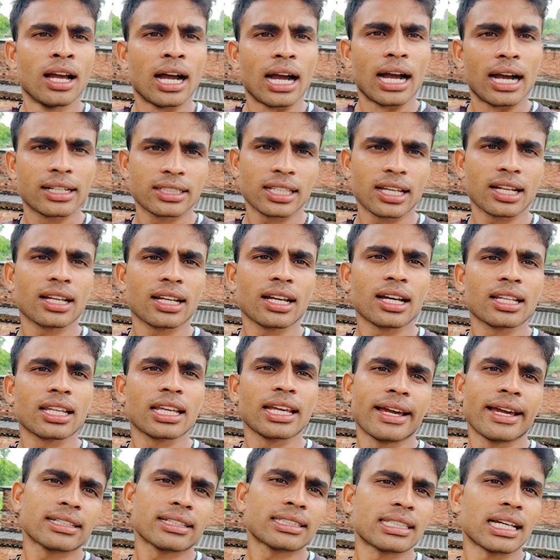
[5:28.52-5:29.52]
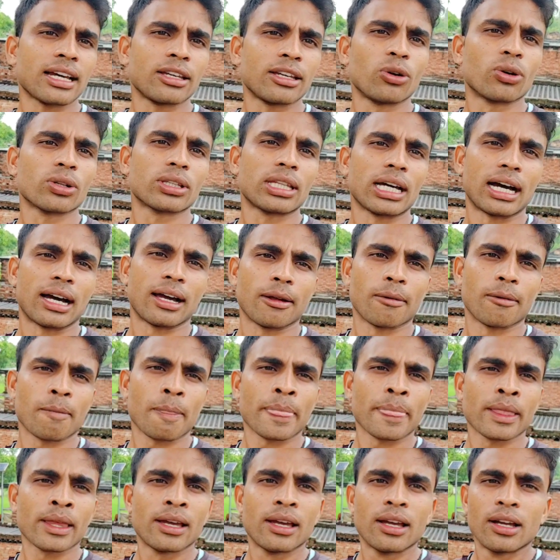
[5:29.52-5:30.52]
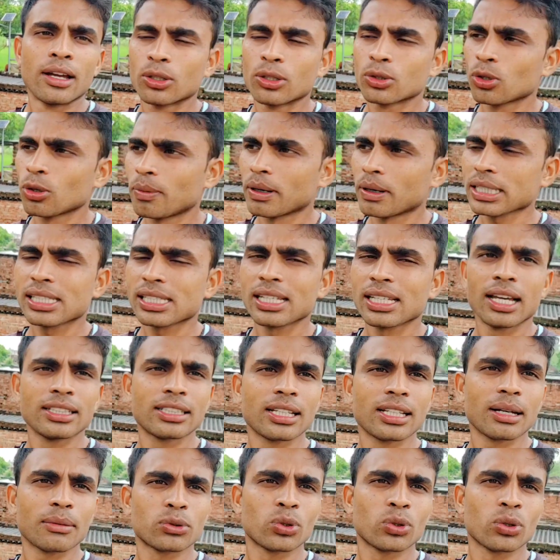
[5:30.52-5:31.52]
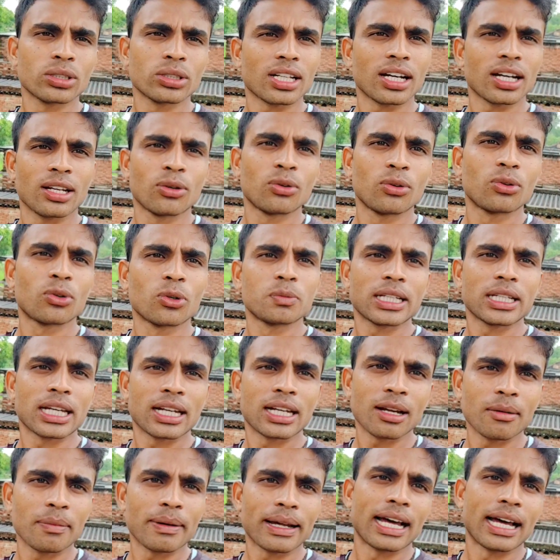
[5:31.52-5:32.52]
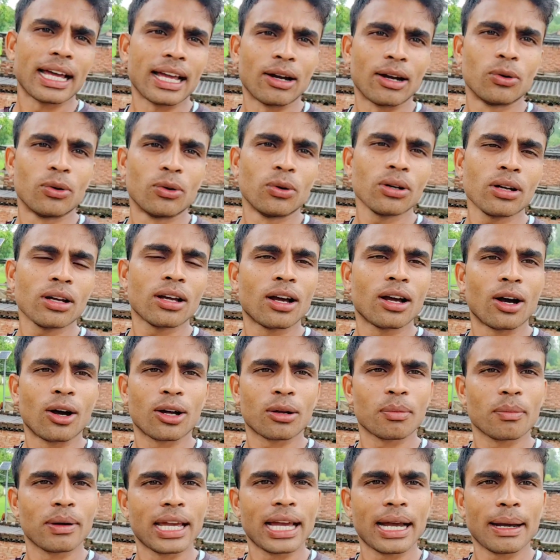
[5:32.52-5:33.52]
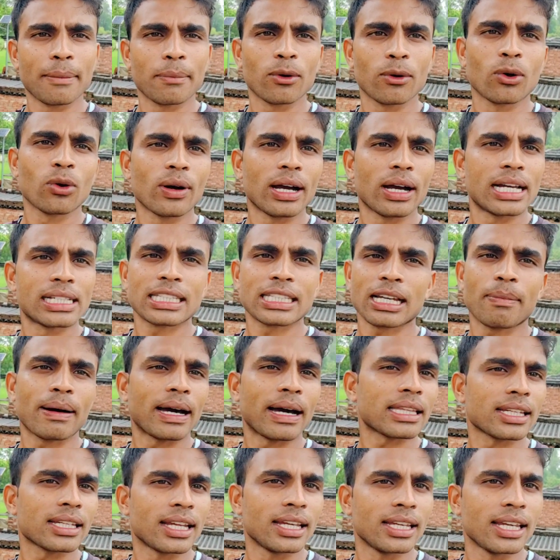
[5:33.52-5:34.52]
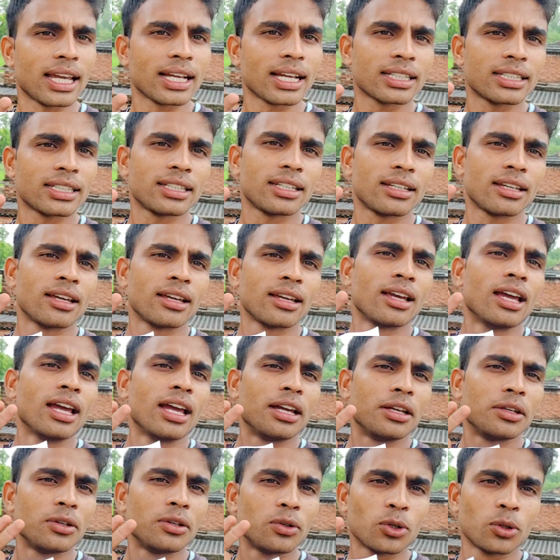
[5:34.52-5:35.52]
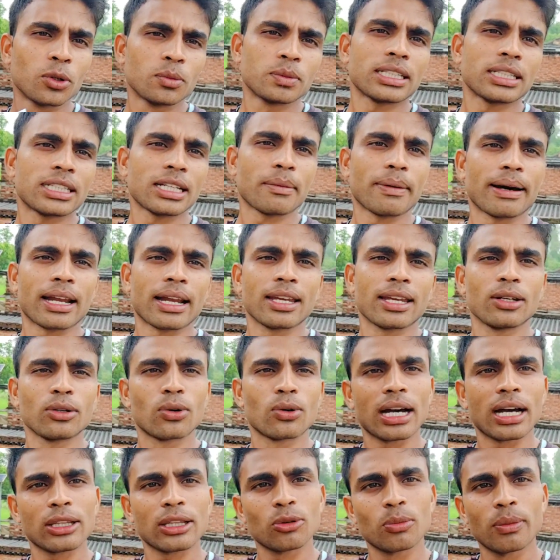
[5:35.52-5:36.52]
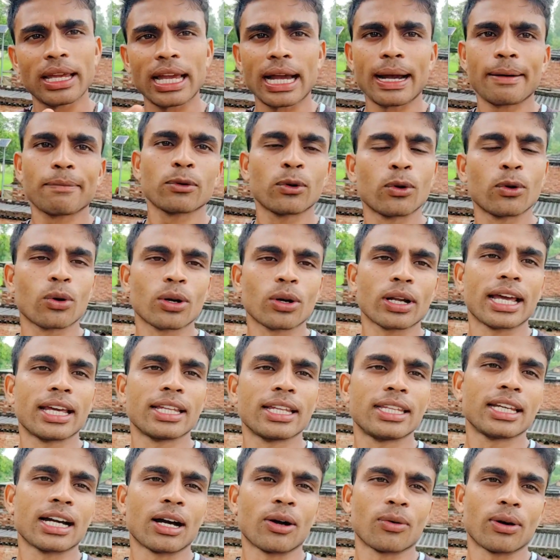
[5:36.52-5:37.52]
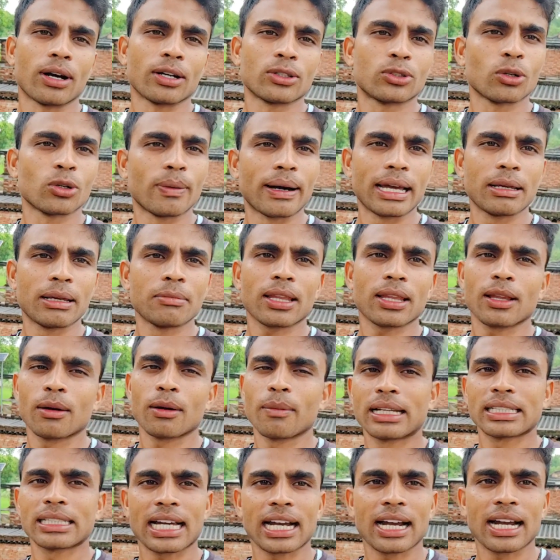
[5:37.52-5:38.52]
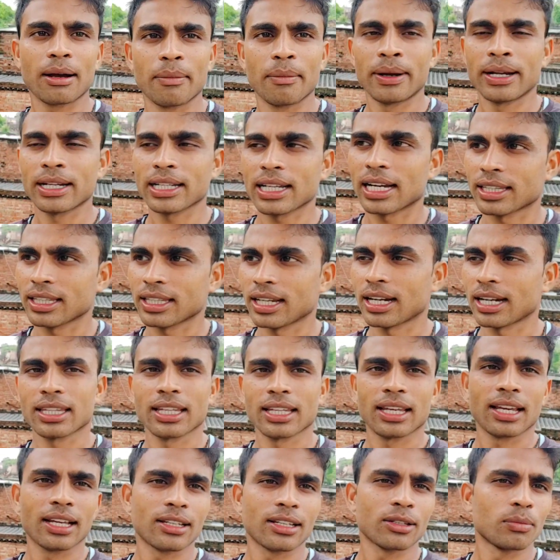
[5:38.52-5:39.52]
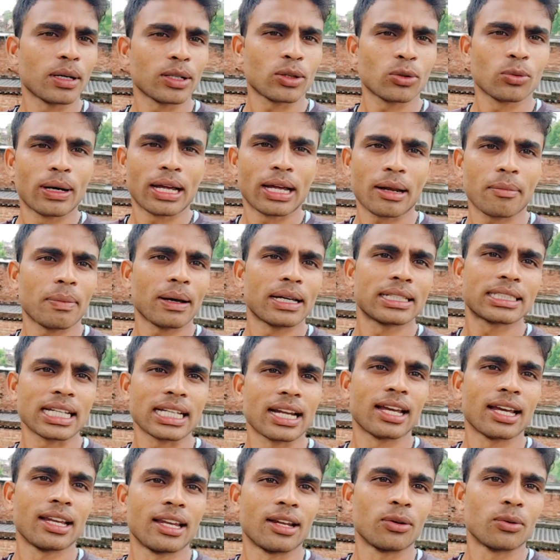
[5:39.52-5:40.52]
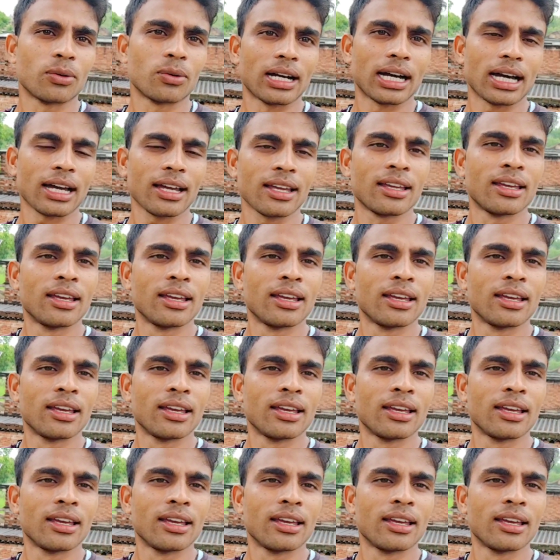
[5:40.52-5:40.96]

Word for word: अक्सर करके ऐसा ही होता है तो बस यही सब सोचकर यूट्यूब चैनल बनाया हूँ और मैं आप लोग को ऐसा बात नहीं है कि यूट्यूब से जब अर्निंग होगा तो मैं आप लोगों को नहीं दिखाऊंगा जो भाई मतलब ऐसा कमेंट करते रहते हैं कि मैं तुम्हारा पैसा नहीं ले लूँगा